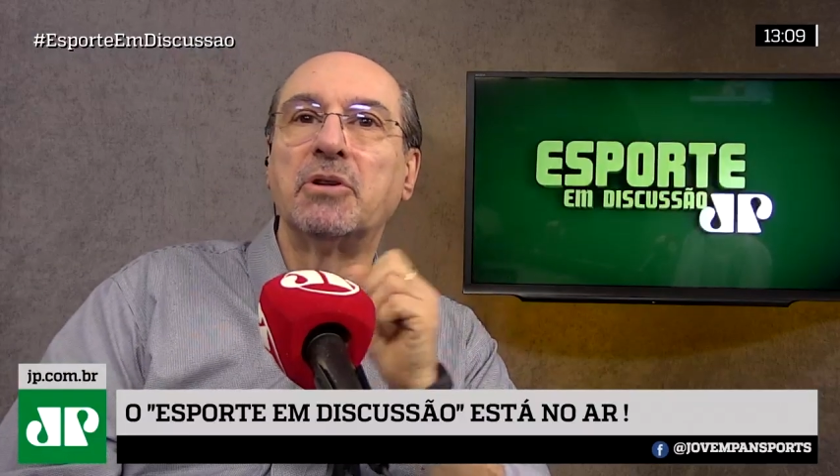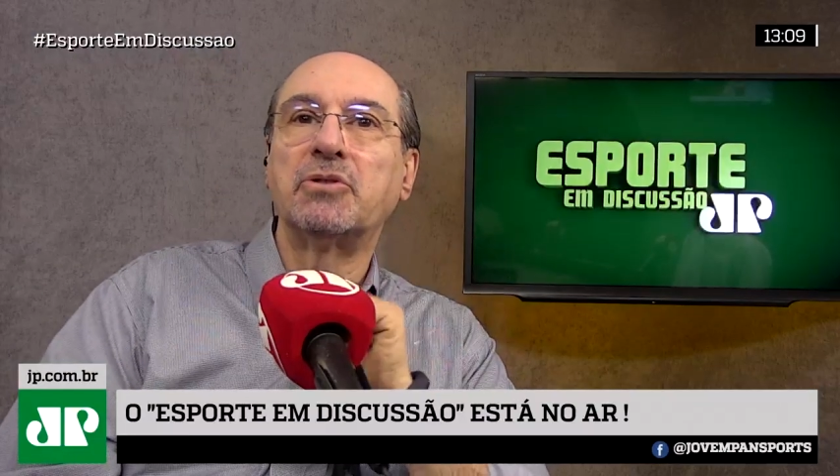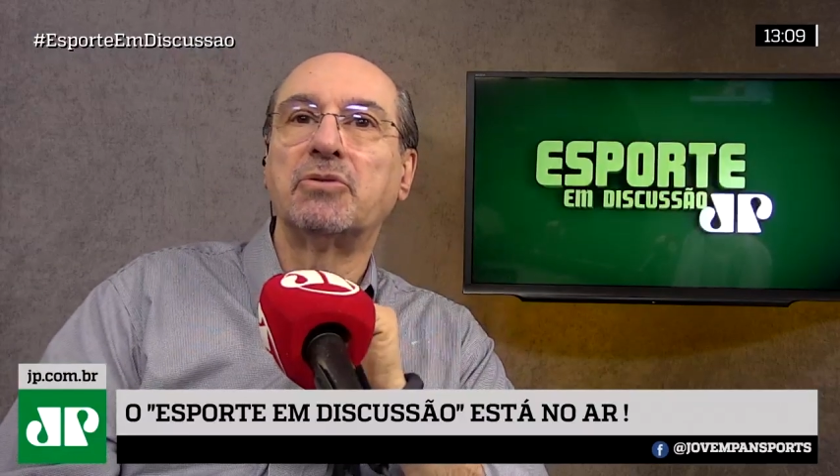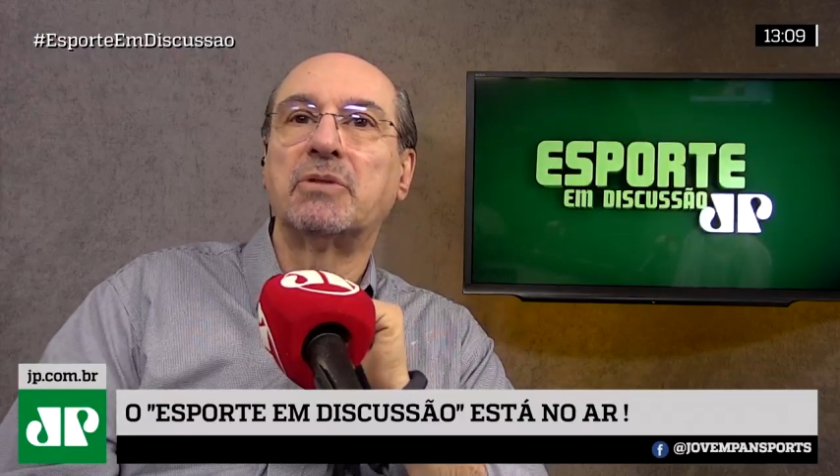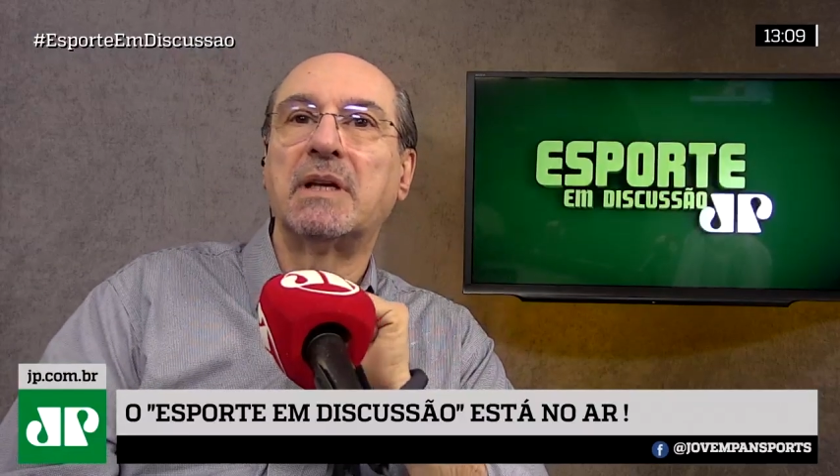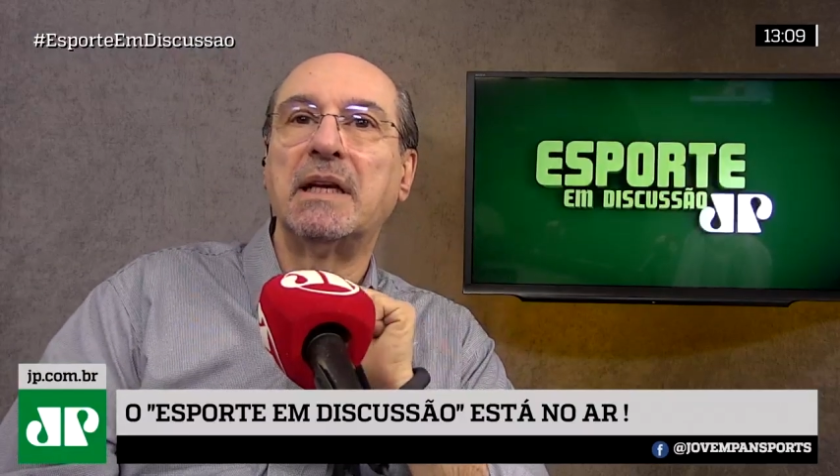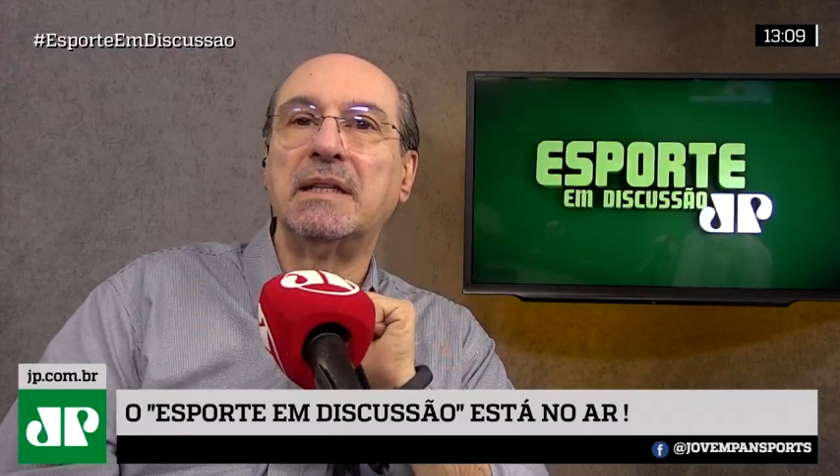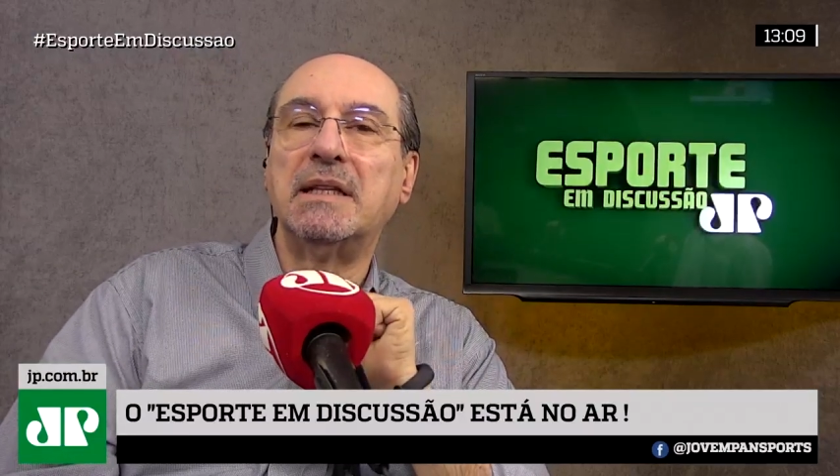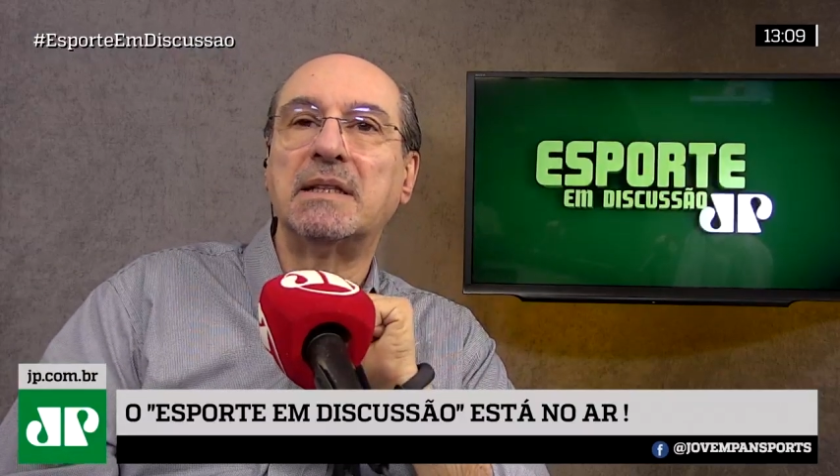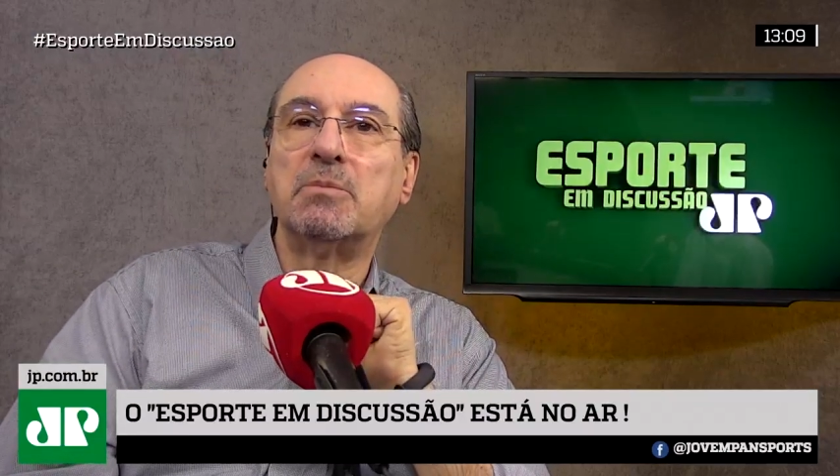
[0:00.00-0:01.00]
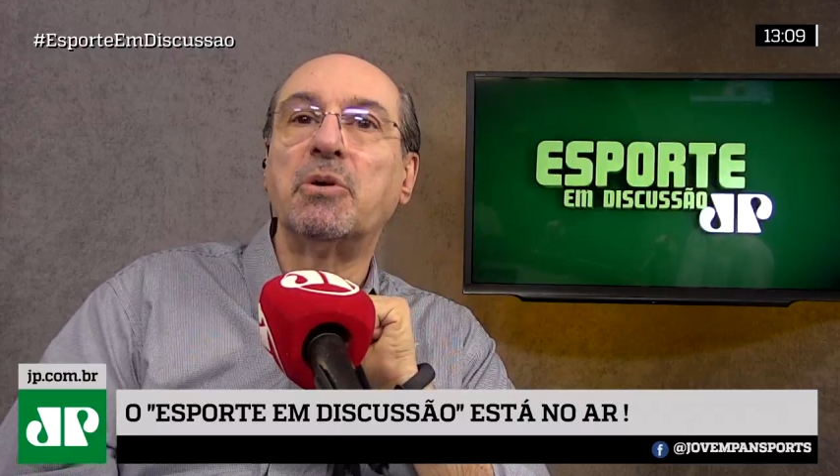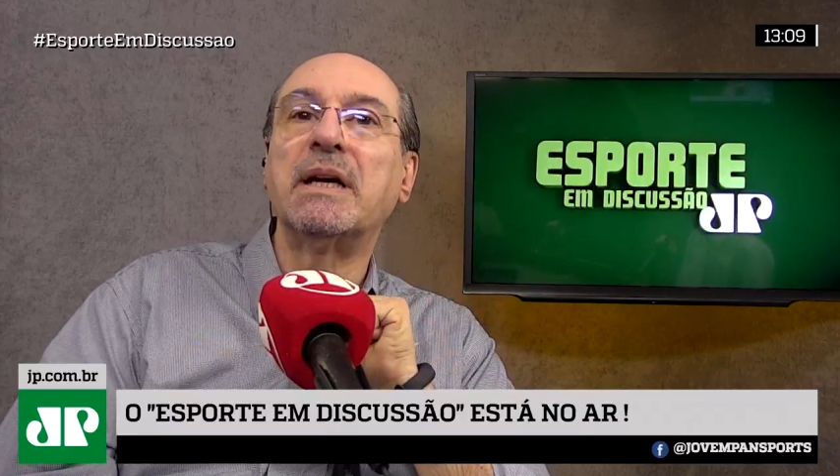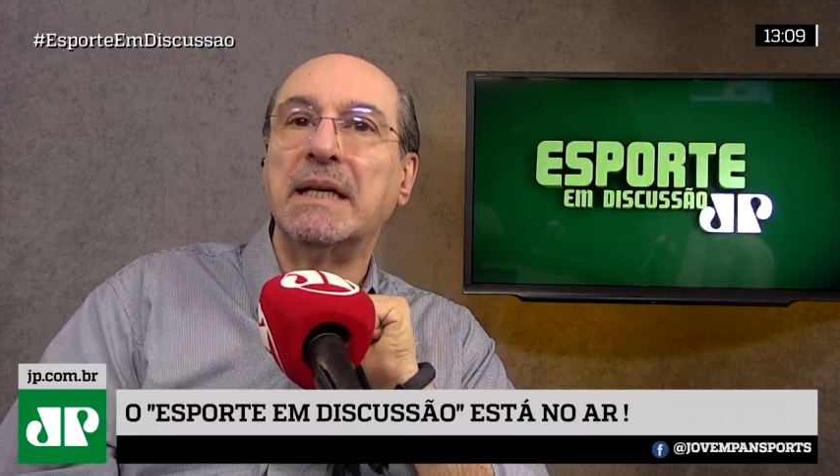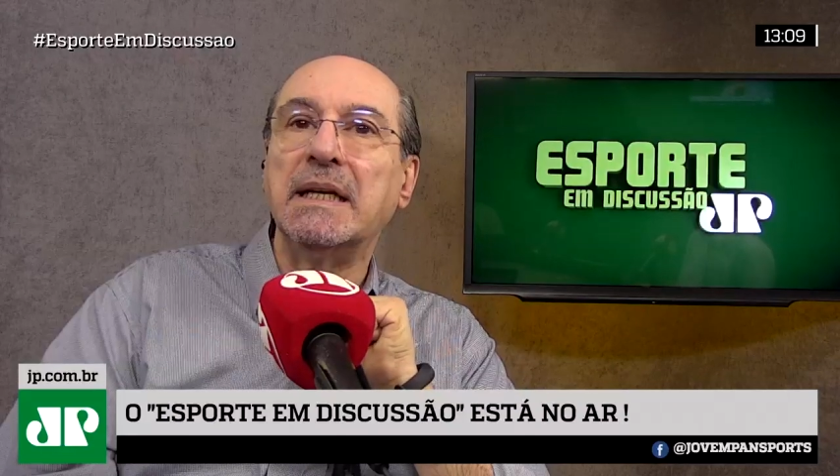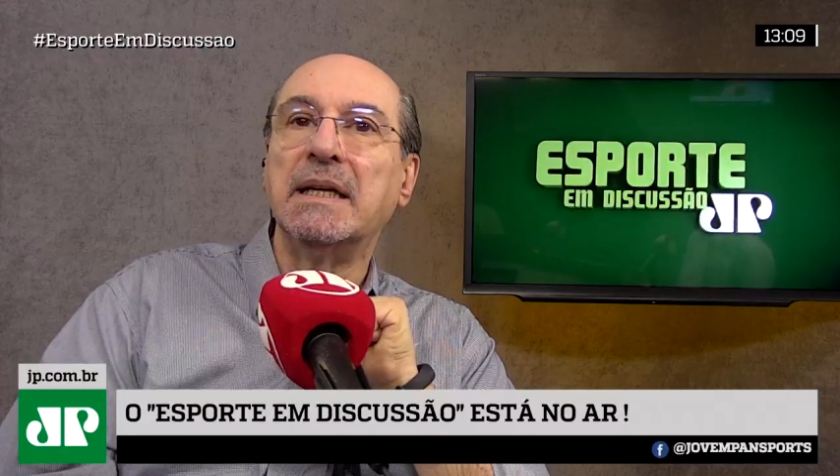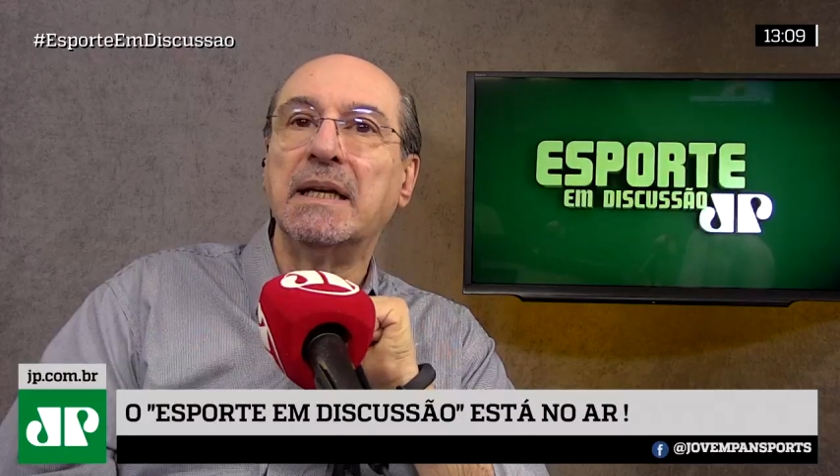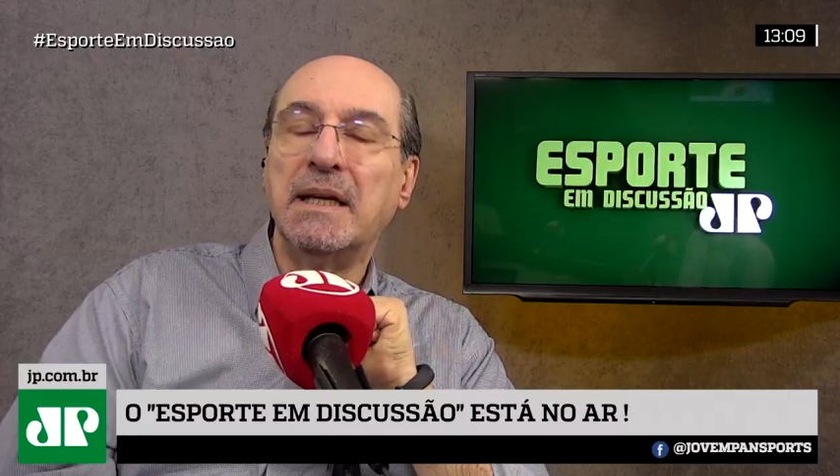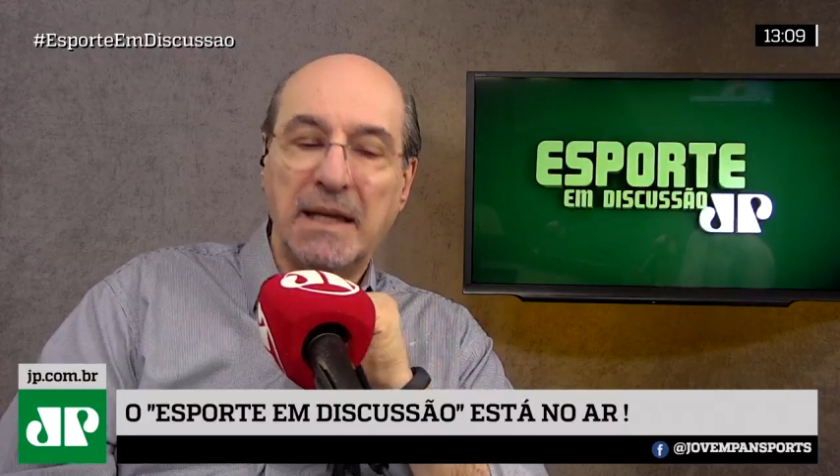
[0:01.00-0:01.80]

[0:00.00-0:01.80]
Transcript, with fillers: nosso queridíssimo Renan